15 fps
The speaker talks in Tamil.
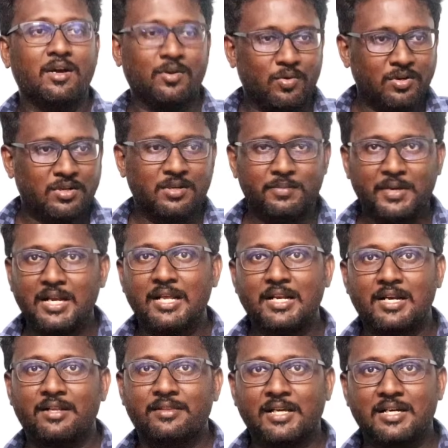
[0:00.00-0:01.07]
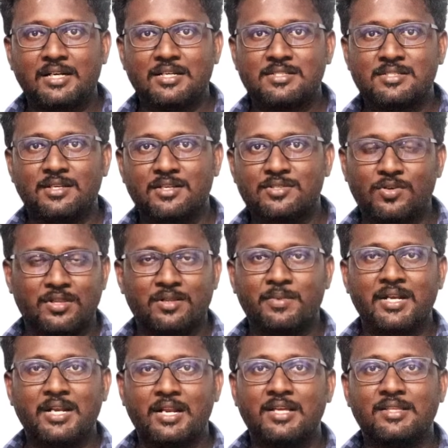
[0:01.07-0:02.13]
ரோட்டு மேலே இருக்கிற தேட்டர்ஸு ஸோ அந்த
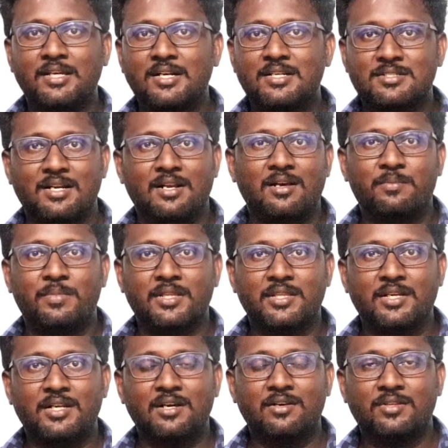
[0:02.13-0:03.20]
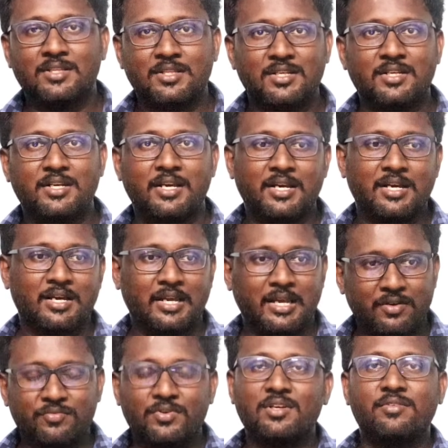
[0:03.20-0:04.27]
மாதிரி நிறைய தேட்டர்ஸ்லலாம் பார்த்தீங்கன்னா வந்து நீங்கள்
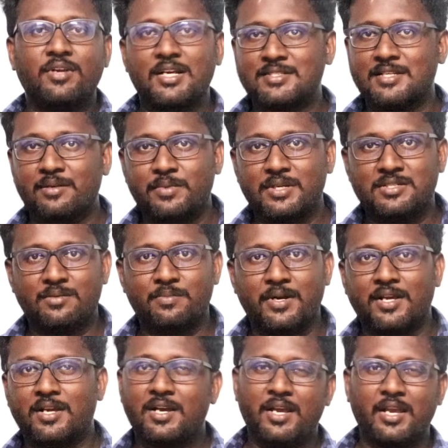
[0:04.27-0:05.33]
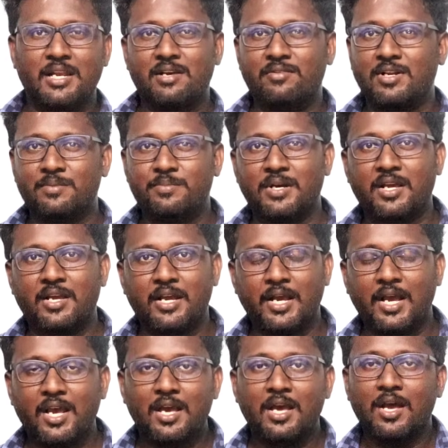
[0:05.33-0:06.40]
எவ்வளோ வேணால் செலிப்ரேஷன் பண்ணிக்கோங்க என்ன வேணால்
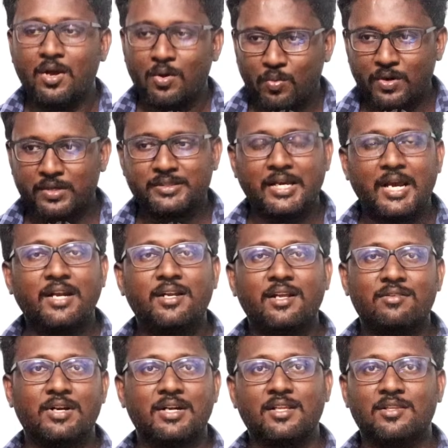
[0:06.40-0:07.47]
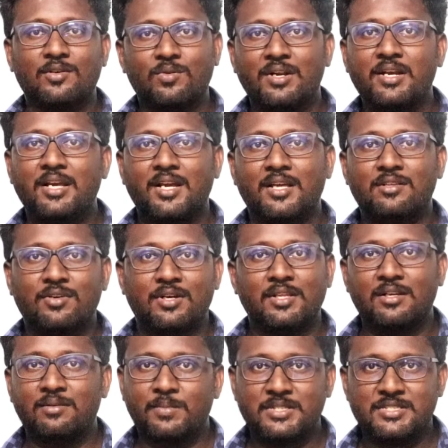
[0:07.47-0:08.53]
பண்ணிக்கோங்க உங்கள் தேட்டர் வட்டத்துக்குள்ளே நீங்கள் எதுவாக
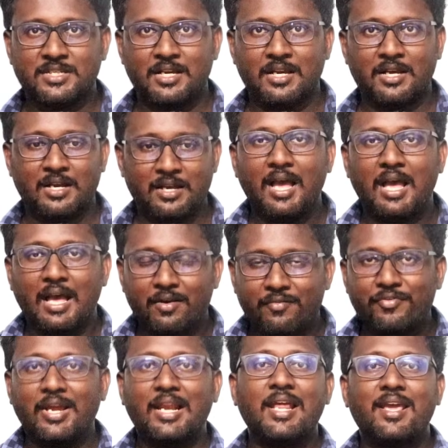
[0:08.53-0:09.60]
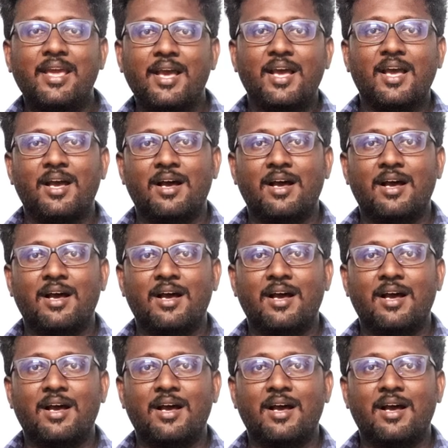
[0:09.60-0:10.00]
இருந்தாலும் வச்சுக்கோங்க வெளியே